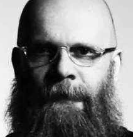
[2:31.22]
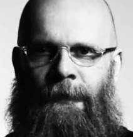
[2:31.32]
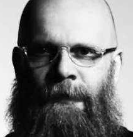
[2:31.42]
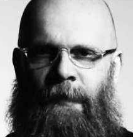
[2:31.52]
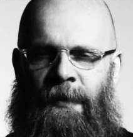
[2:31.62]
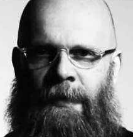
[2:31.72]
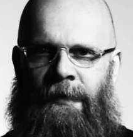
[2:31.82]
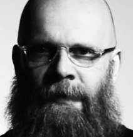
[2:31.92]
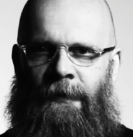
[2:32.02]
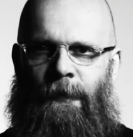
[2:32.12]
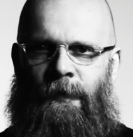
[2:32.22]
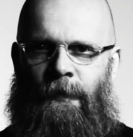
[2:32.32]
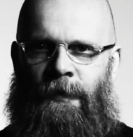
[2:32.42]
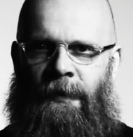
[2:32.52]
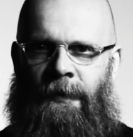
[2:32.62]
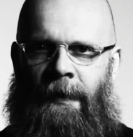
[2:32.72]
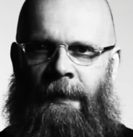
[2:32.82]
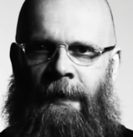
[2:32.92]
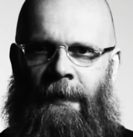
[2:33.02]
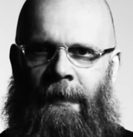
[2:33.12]
Do zobaczenia, do usłyszenia.
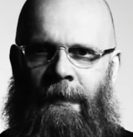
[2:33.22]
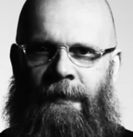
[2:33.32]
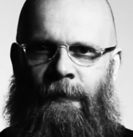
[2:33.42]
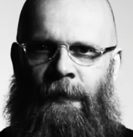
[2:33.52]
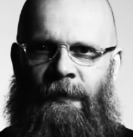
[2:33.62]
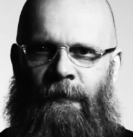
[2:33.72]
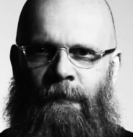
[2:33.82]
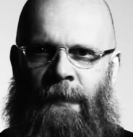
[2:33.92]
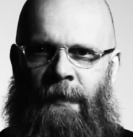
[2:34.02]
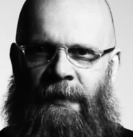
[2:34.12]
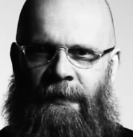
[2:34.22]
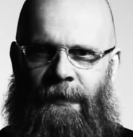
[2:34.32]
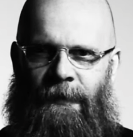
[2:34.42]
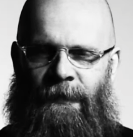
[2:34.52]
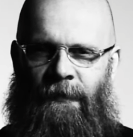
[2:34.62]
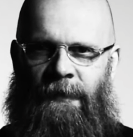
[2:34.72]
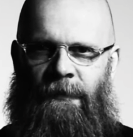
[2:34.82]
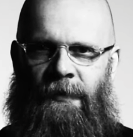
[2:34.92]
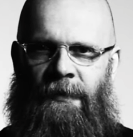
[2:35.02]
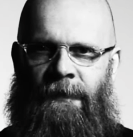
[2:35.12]
Z Bogiem pamiętajcie o sobie w
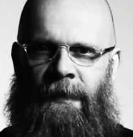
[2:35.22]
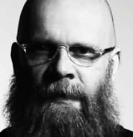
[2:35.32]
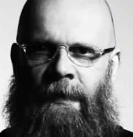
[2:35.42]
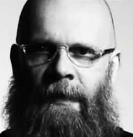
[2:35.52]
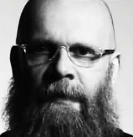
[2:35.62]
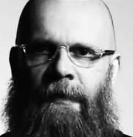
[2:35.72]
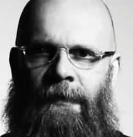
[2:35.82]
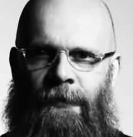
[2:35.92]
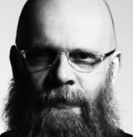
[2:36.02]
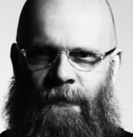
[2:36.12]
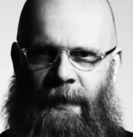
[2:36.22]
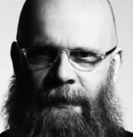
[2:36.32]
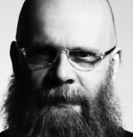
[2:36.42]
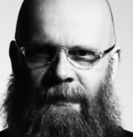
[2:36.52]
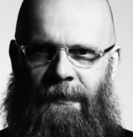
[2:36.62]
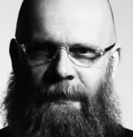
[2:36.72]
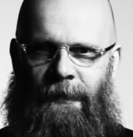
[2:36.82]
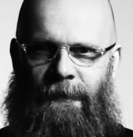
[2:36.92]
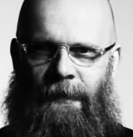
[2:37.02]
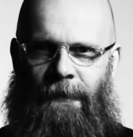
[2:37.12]
modlitwie i trzymajcie się
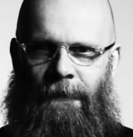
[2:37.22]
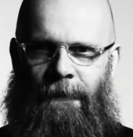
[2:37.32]
zdrowo.